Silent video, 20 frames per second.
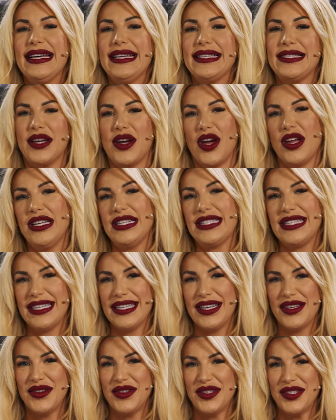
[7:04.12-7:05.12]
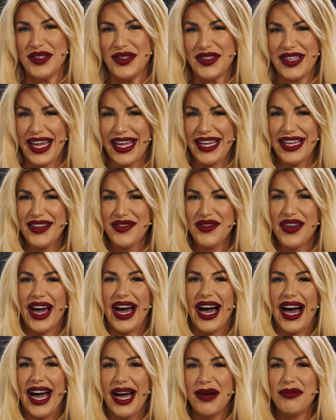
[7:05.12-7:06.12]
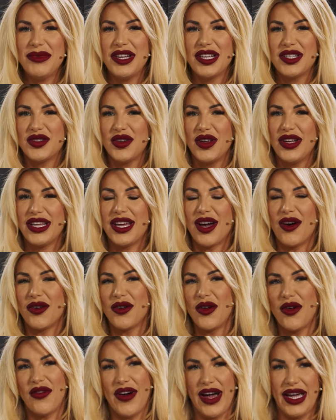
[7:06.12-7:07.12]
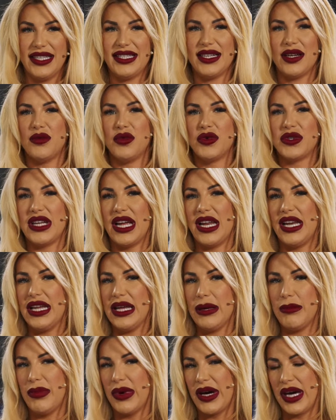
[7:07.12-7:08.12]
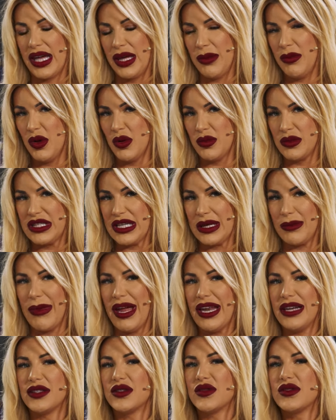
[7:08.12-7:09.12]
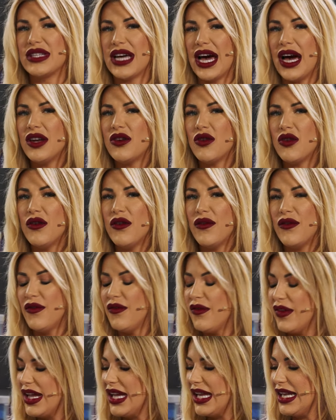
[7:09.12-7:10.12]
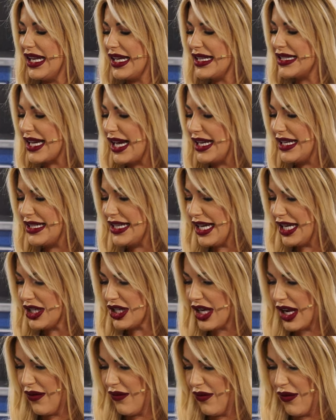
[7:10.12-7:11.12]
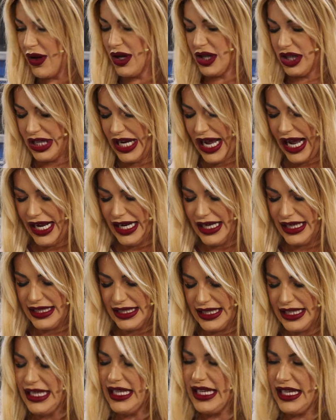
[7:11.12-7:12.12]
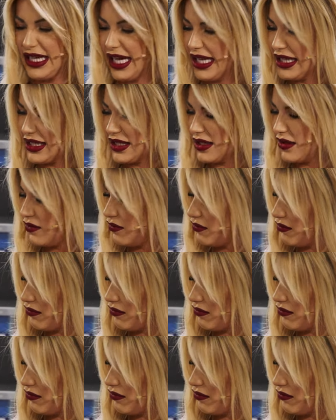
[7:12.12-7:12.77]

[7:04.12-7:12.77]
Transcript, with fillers: Sie können es sich natürlich schon denken, wir haben natürlich auch noch weitere Modelle im Premium-Segment. Und da dürfen wir Ihnen jetzt eine Dashcam vorstellen, die jetzt